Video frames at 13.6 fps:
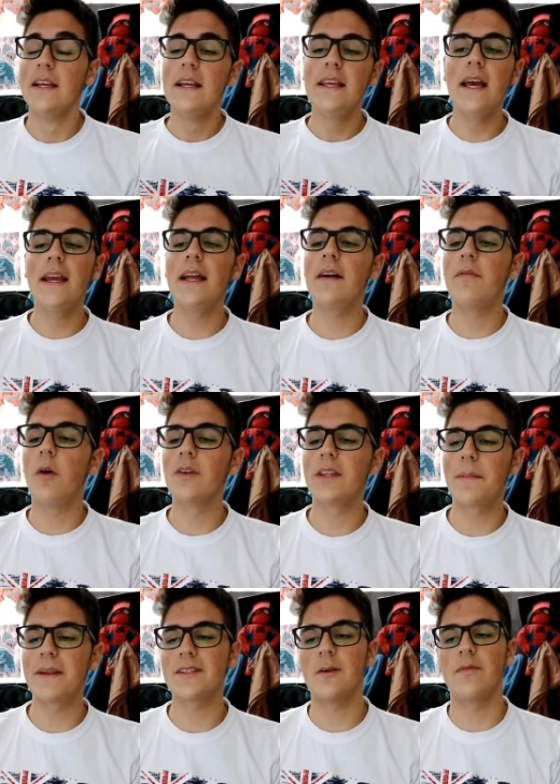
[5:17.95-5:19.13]
E aí ela volta
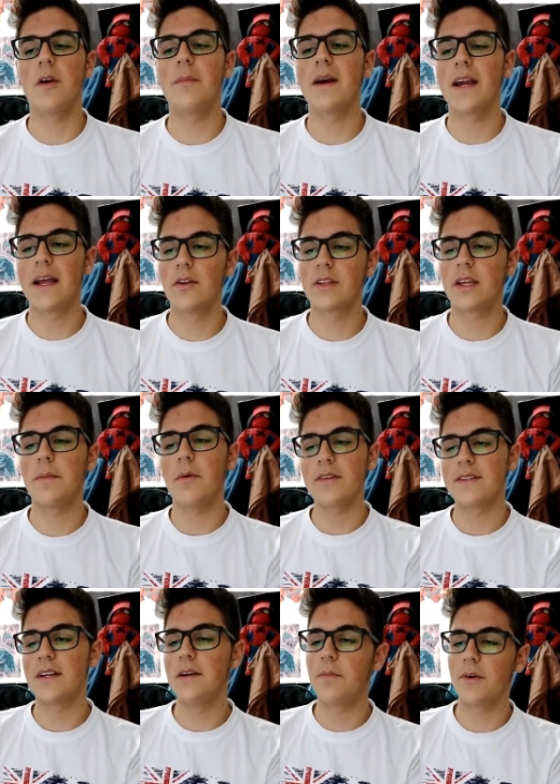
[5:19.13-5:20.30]
para salvar uma garota que pode
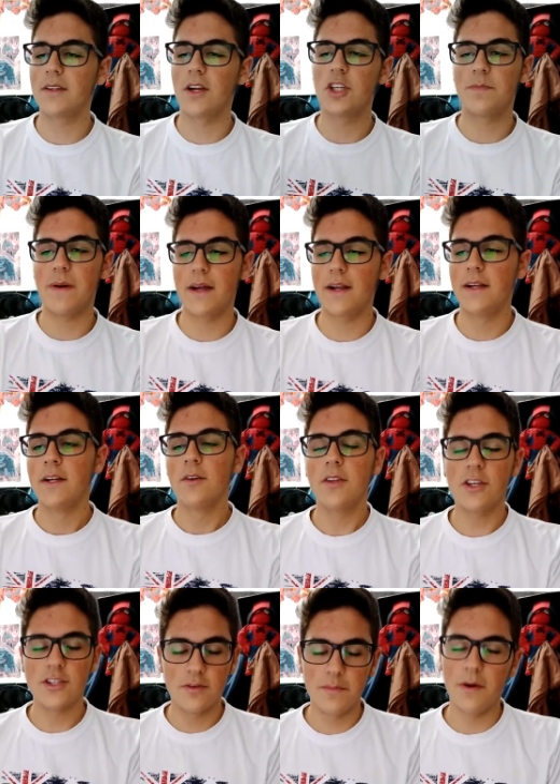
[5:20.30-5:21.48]
ser importante para o destino.